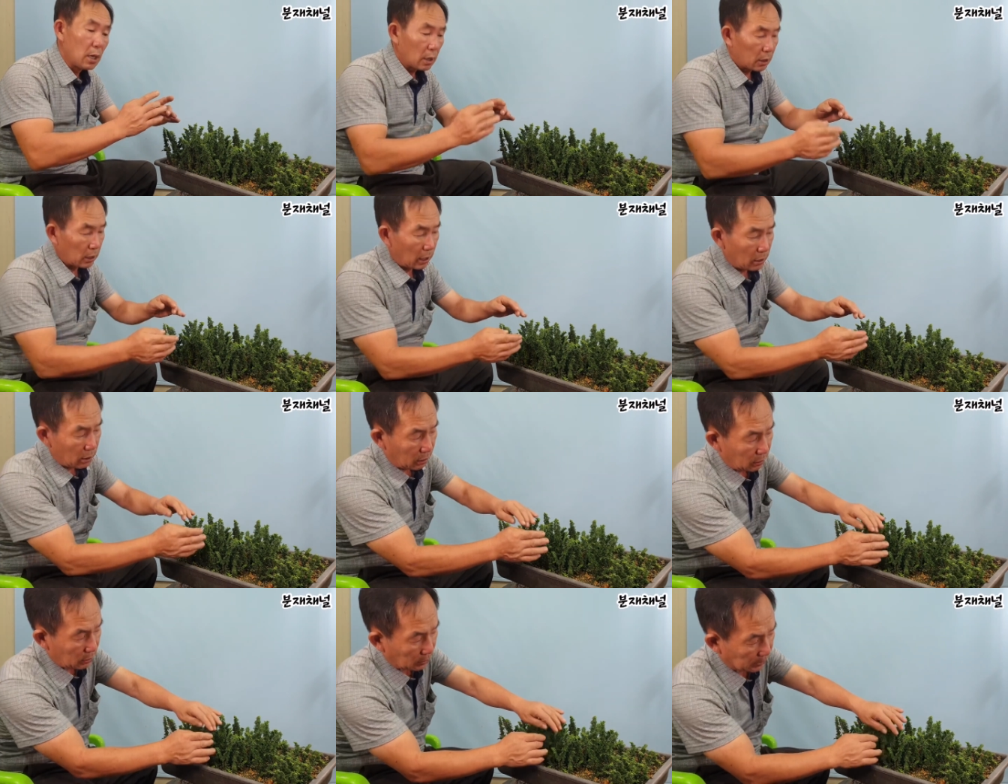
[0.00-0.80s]
근데
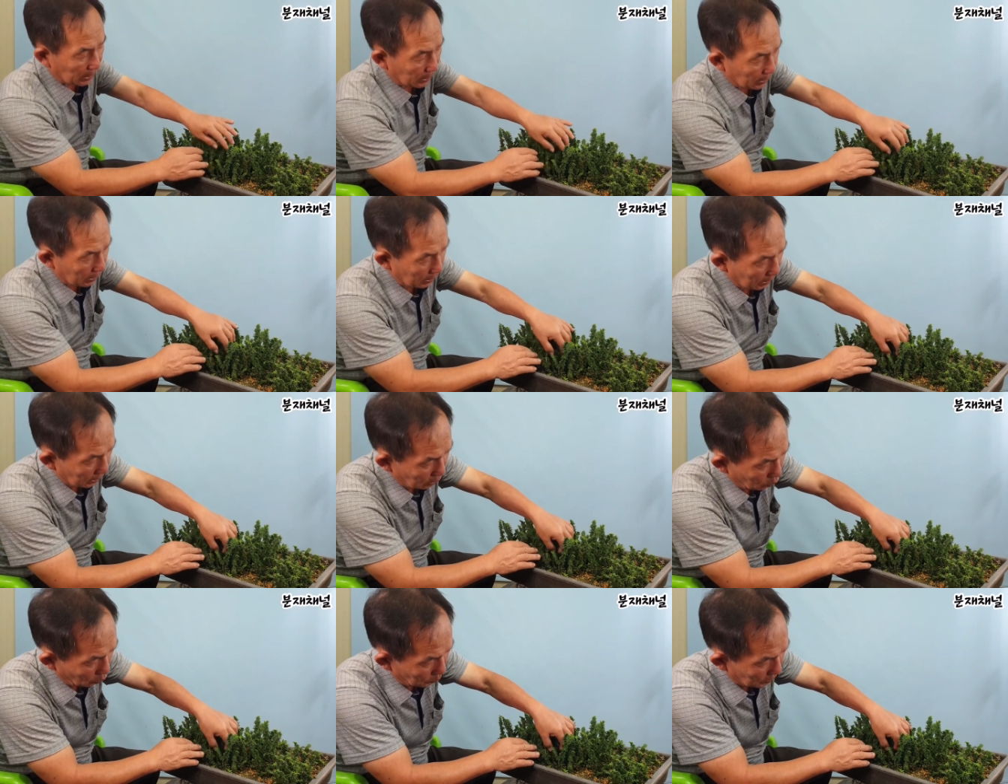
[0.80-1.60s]
여기서
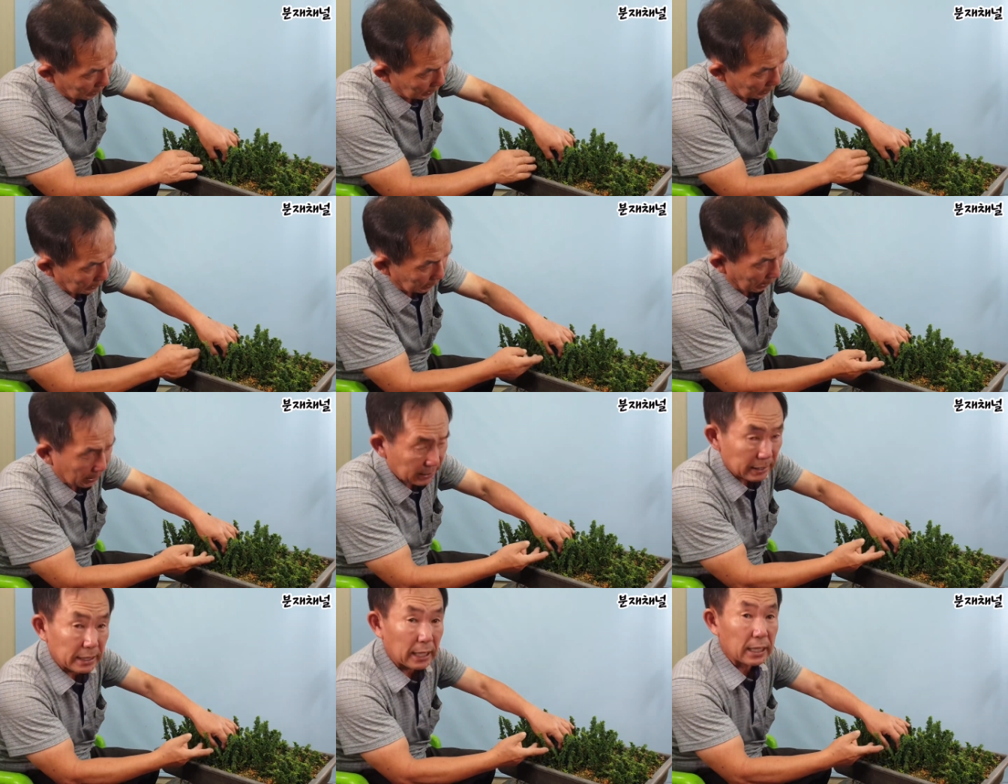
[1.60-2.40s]
잘라가지고 밑에서
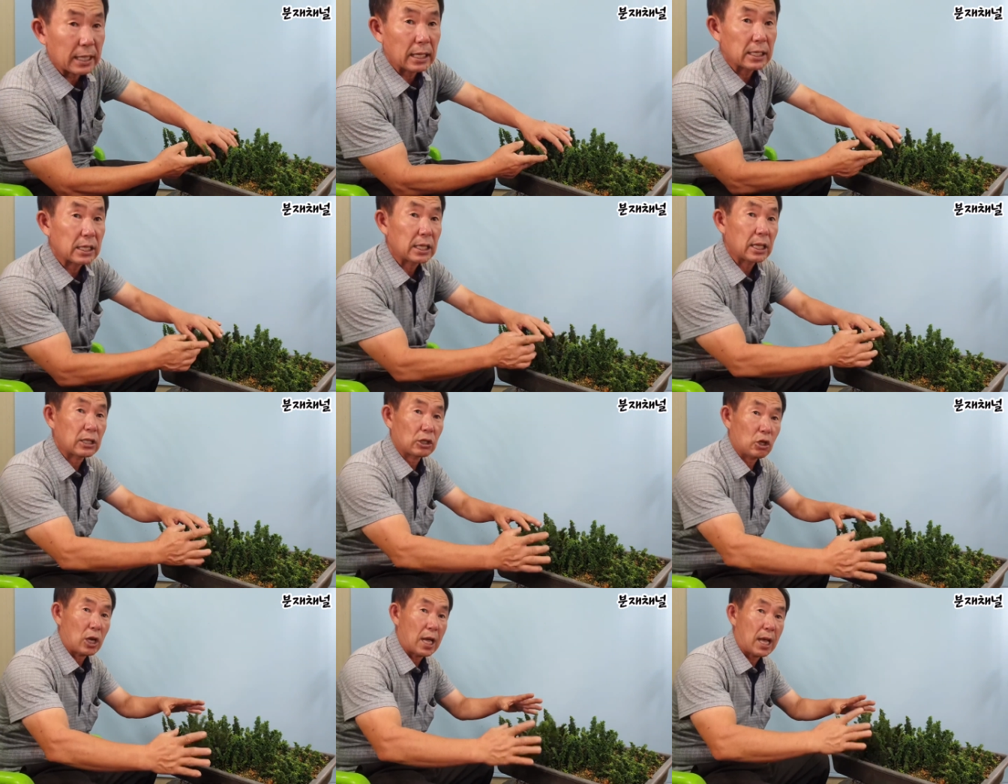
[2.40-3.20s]
가지, 잔가지 이렇게
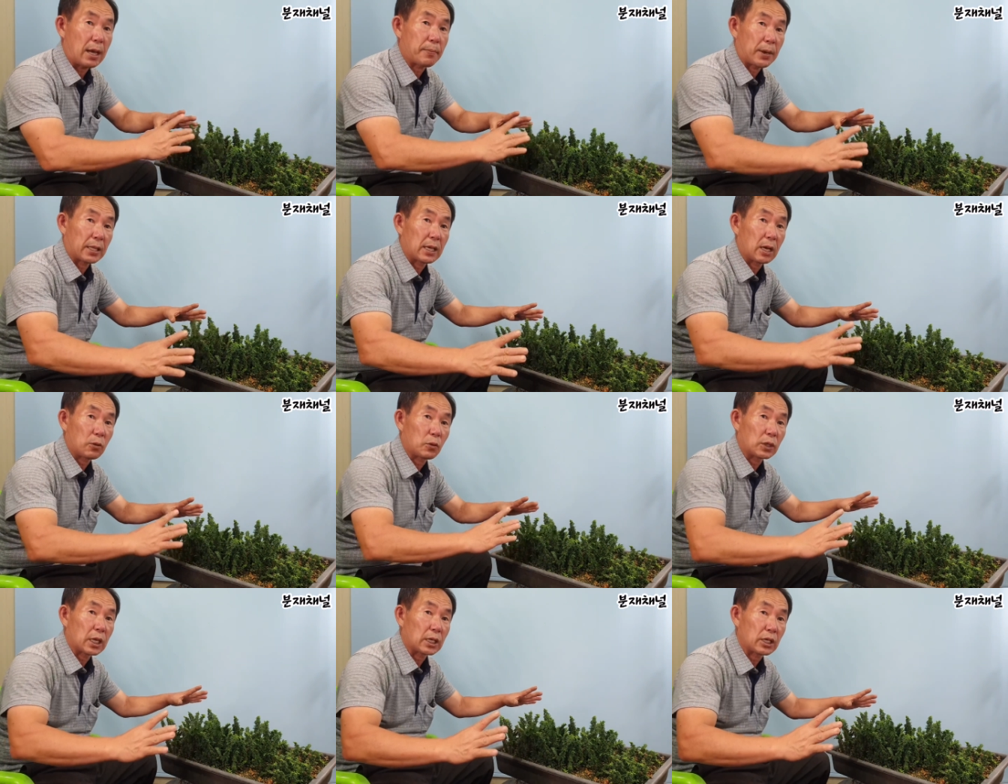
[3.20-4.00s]
쫙
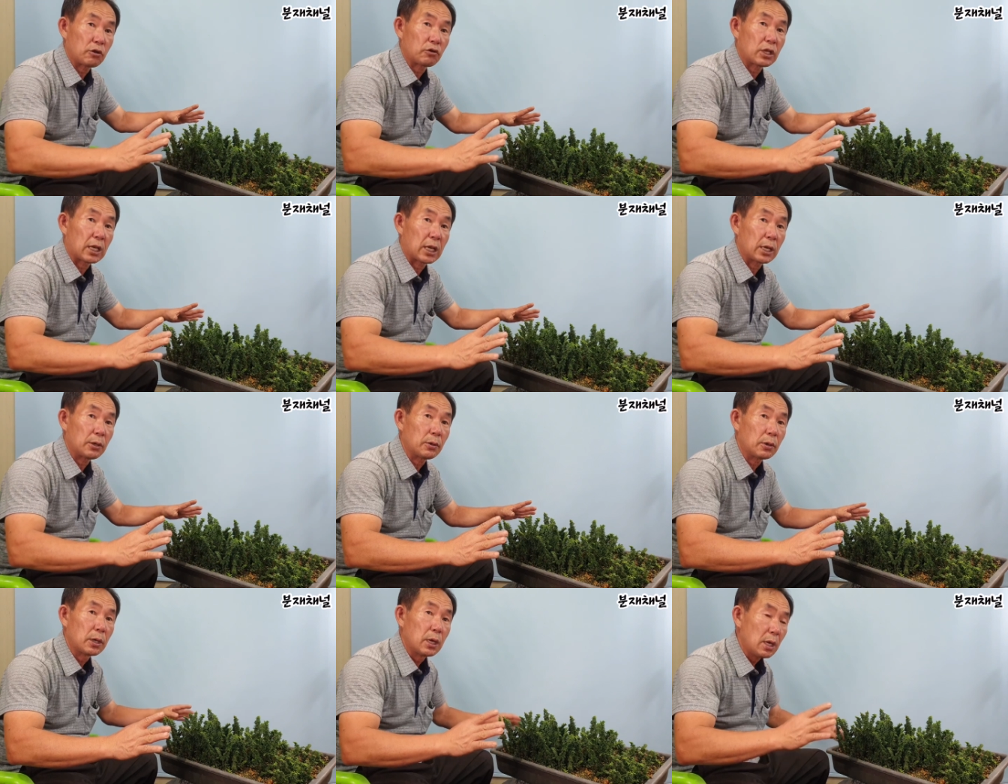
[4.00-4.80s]
받아갖고 이렇게 키우잖아요?
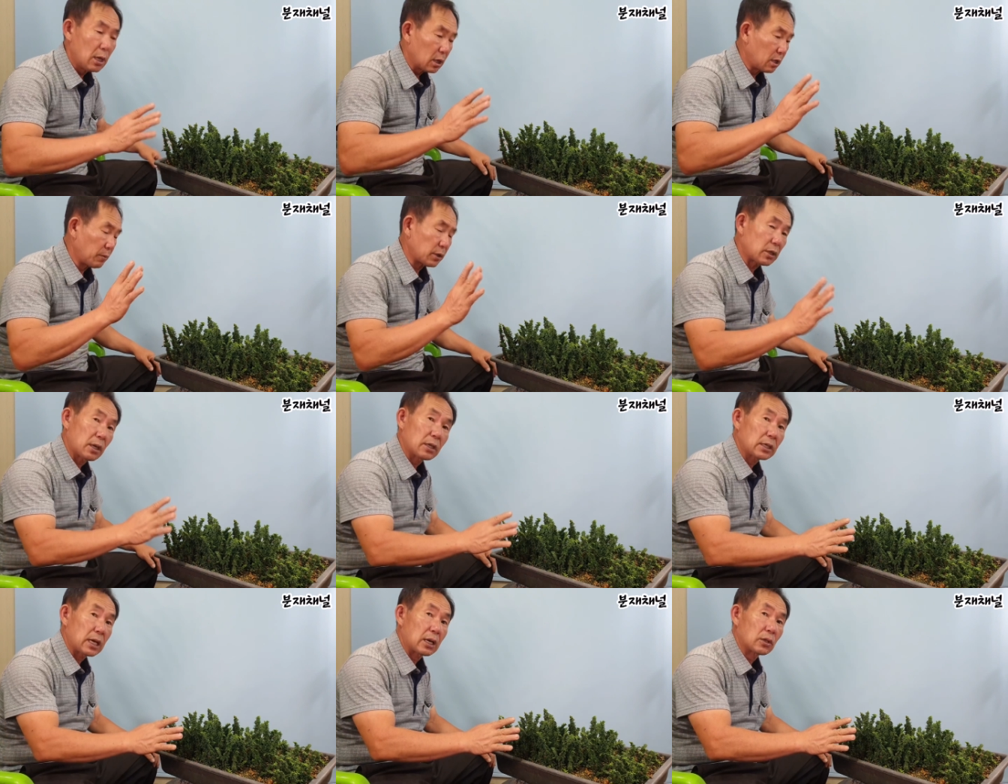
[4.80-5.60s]
그러면
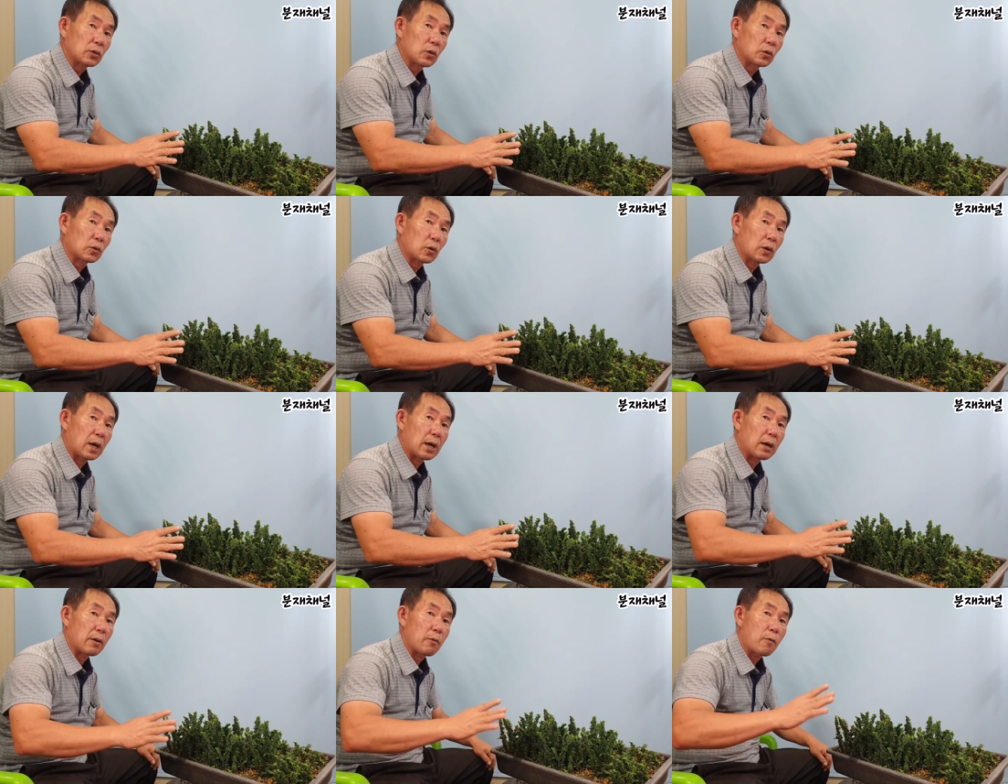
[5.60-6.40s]
성장
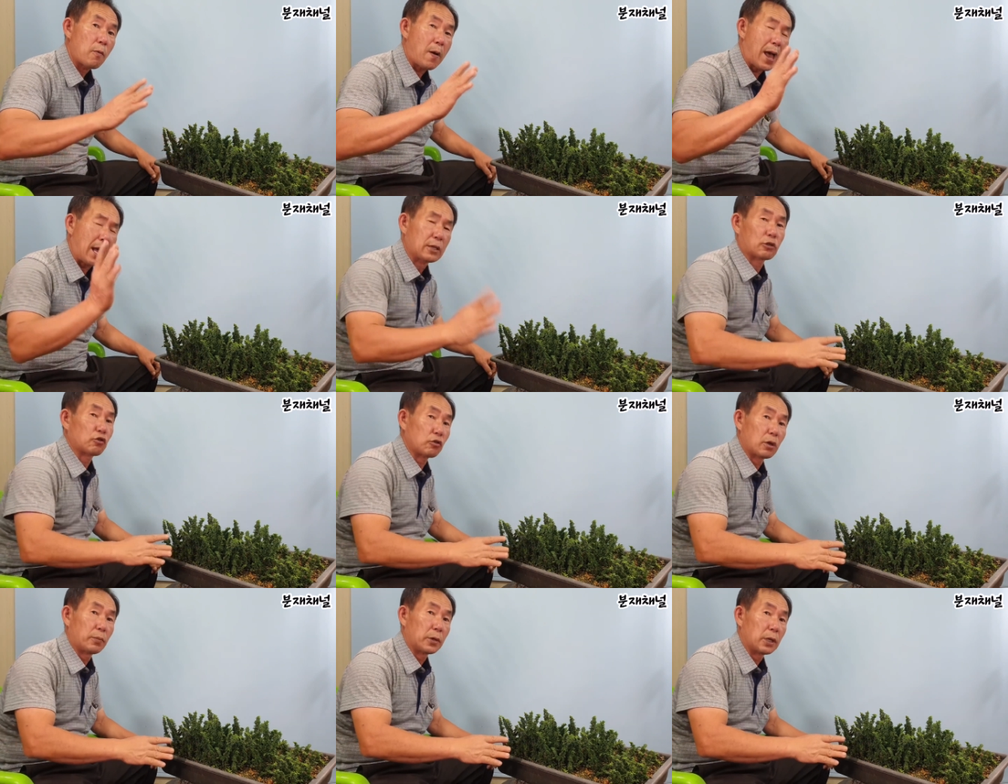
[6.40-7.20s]
속도가 확
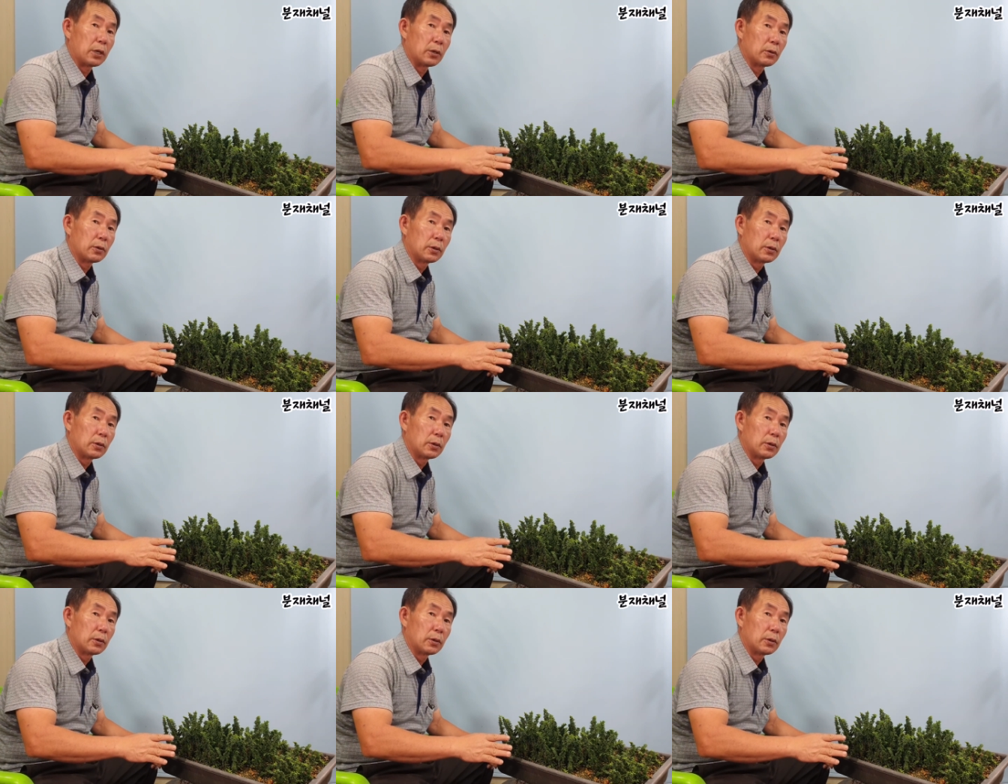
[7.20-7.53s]
줄어버려요.